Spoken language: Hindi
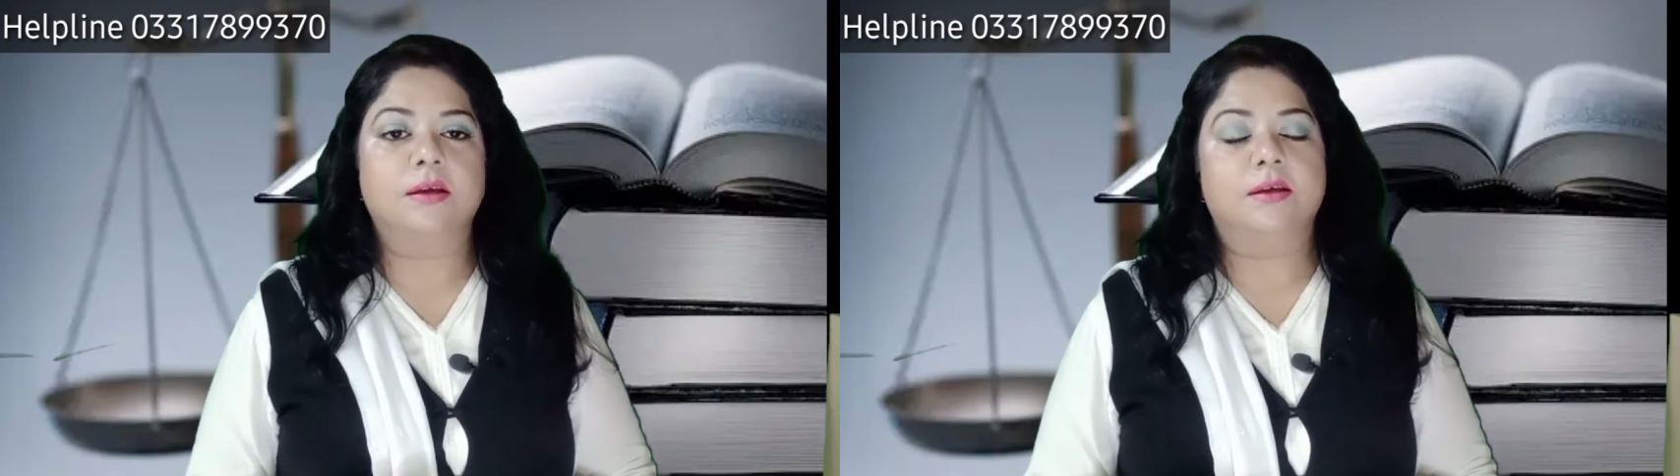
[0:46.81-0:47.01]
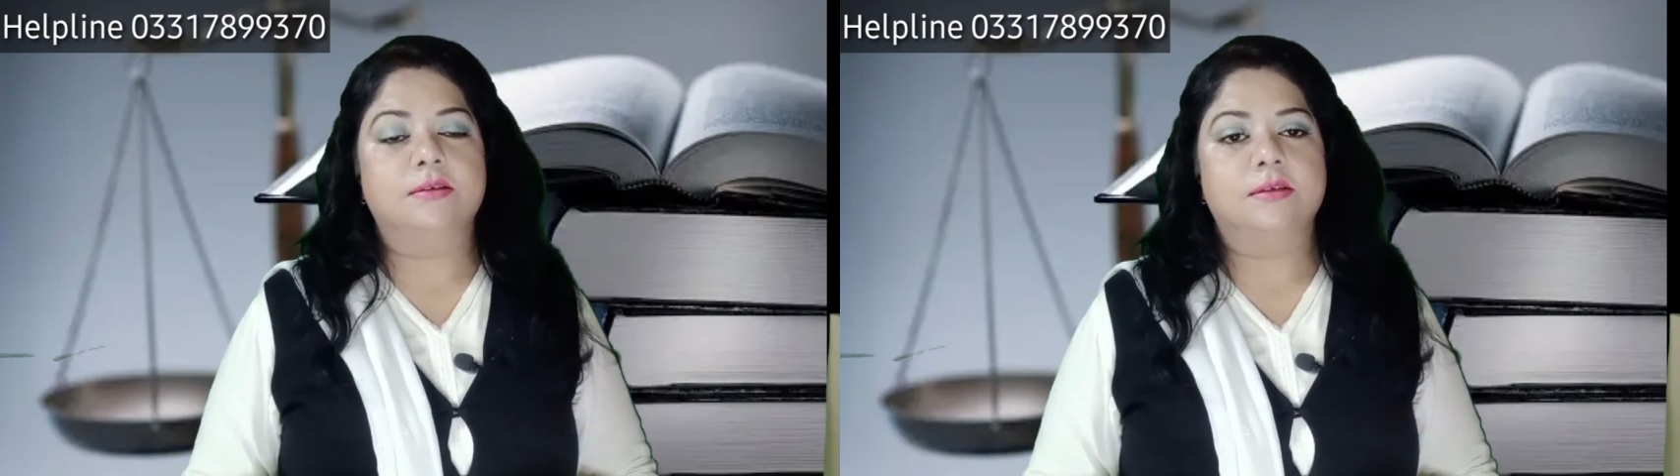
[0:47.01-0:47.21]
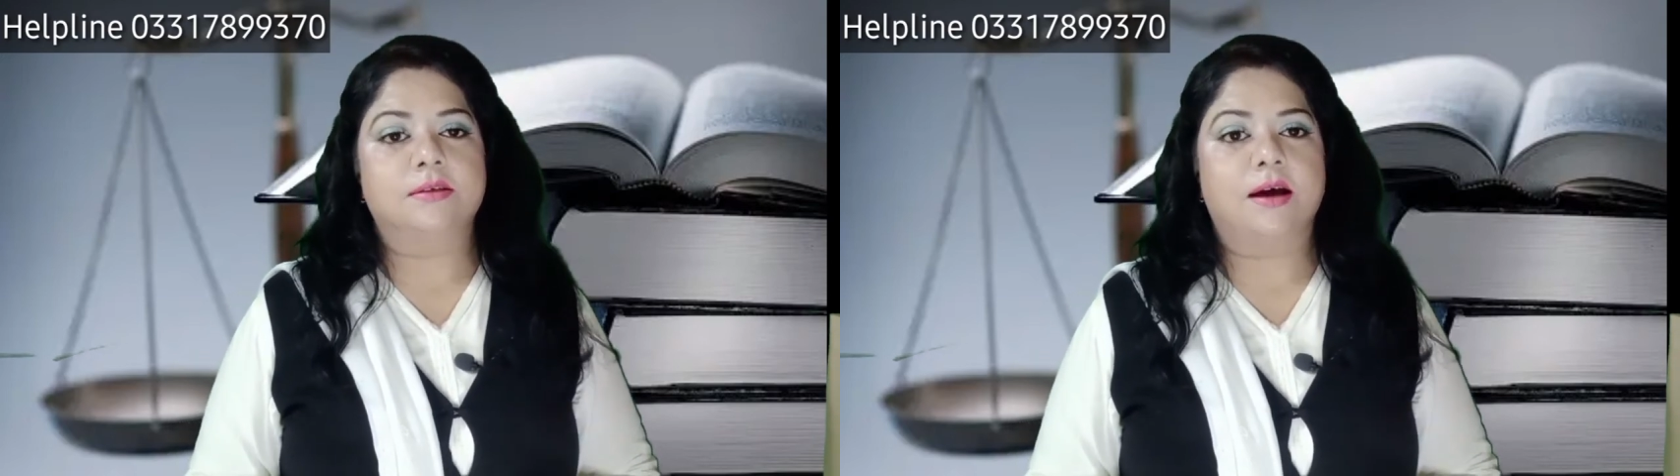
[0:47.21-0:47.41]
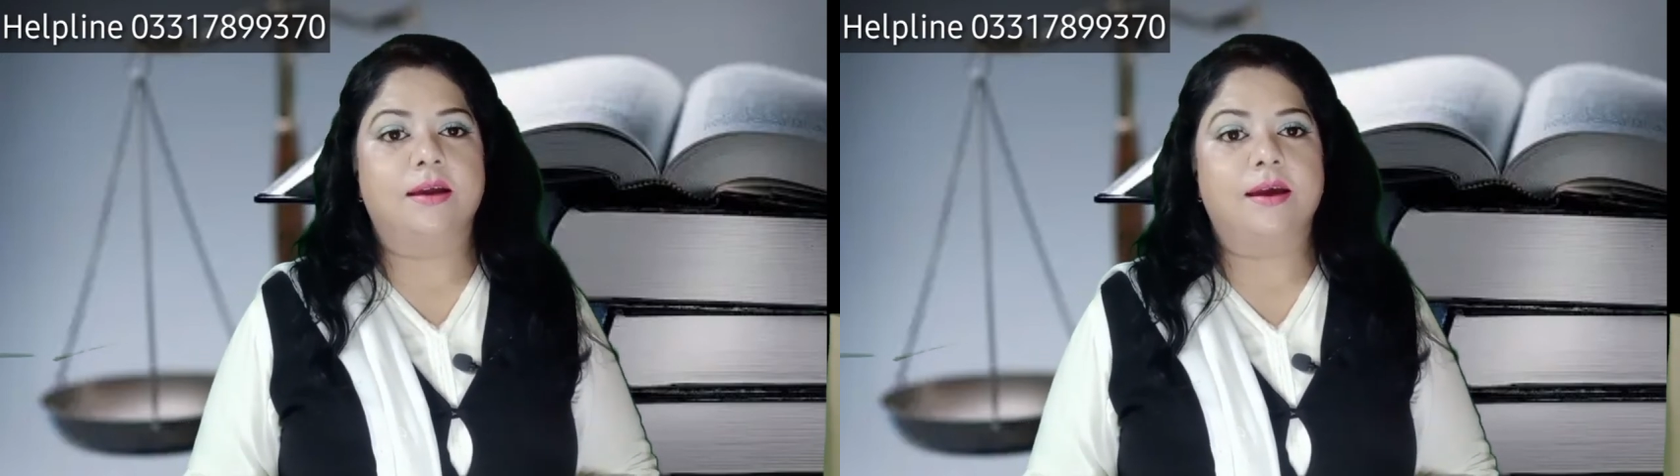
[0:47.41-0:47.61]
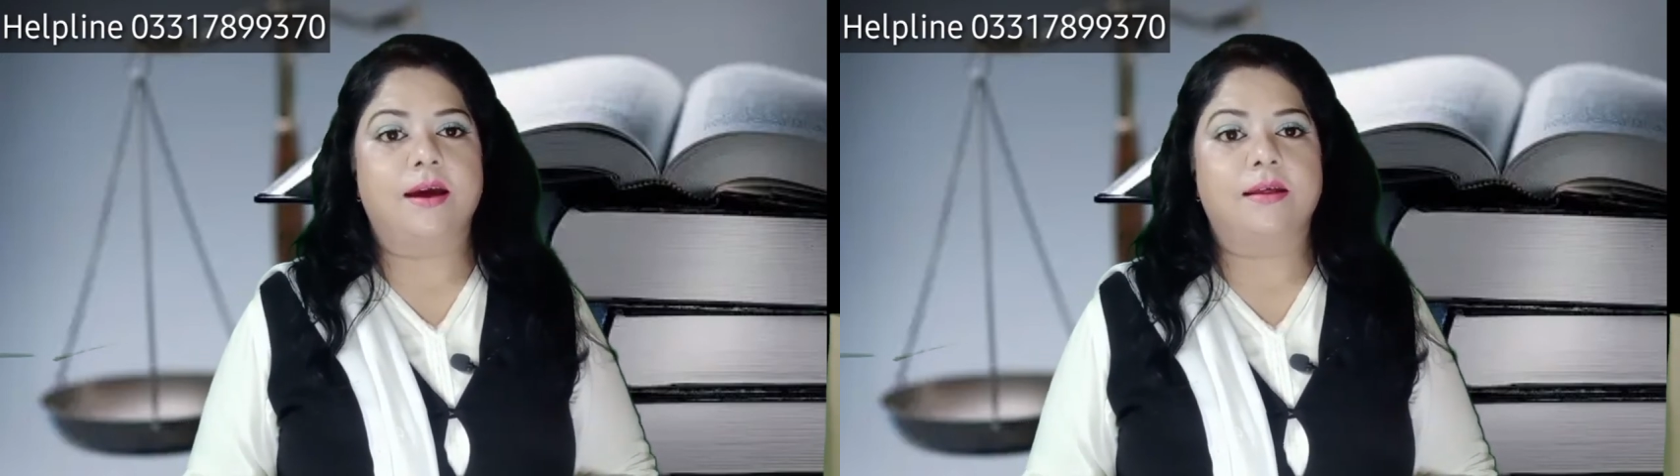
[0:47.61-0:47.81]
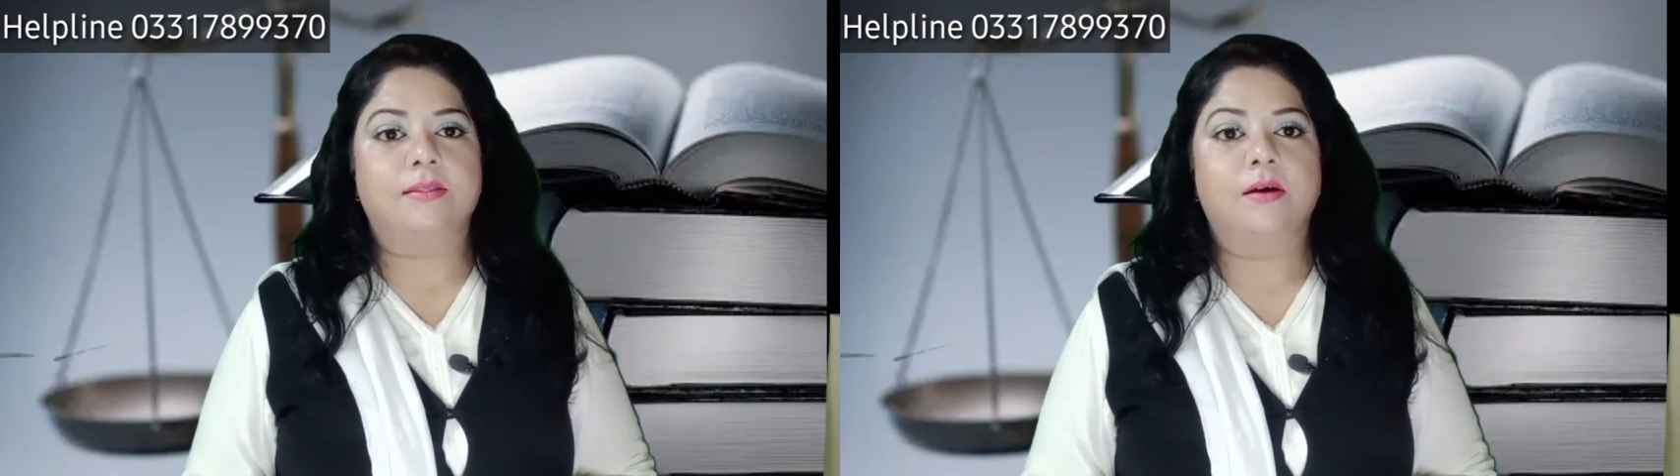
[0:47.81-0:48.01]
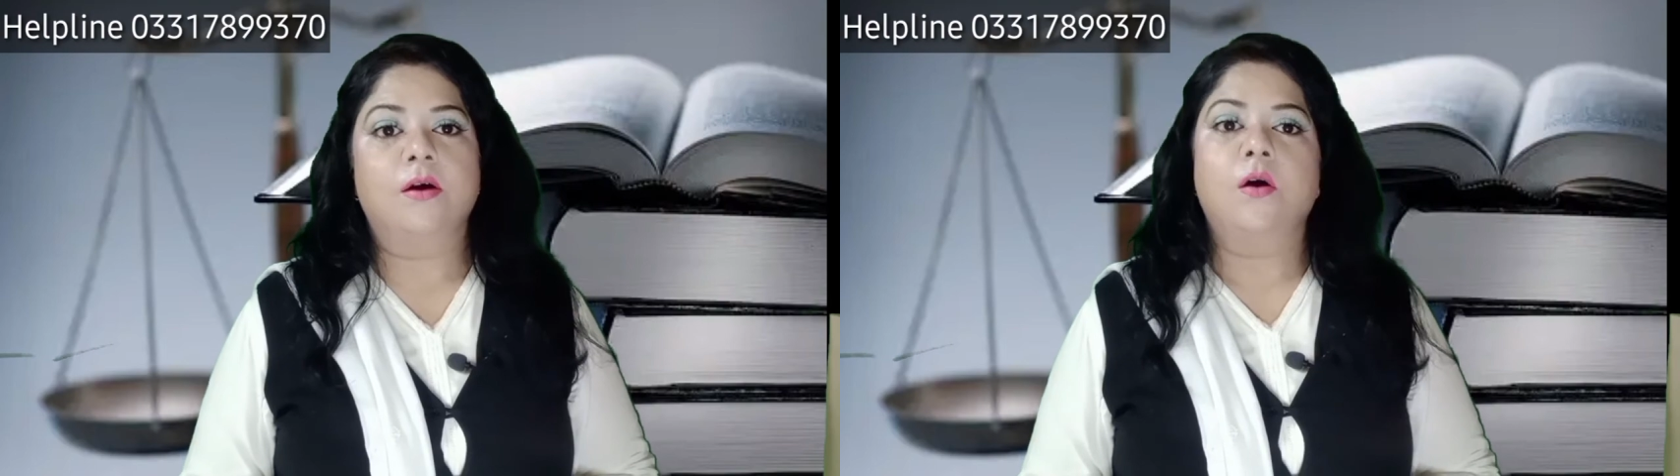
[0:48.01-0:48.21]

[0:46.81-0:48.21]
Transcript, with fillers: तक की सज़ाए कैद